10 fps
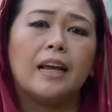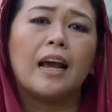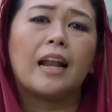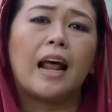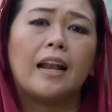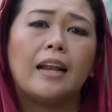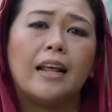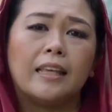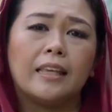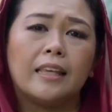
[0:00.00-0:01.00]
Sebelum
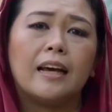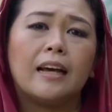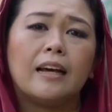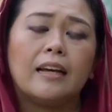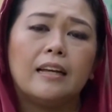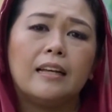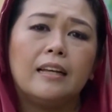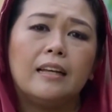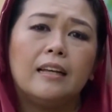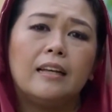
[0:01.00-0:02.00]
melakukan ziarah ke
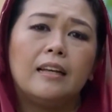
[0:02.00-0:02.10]
makam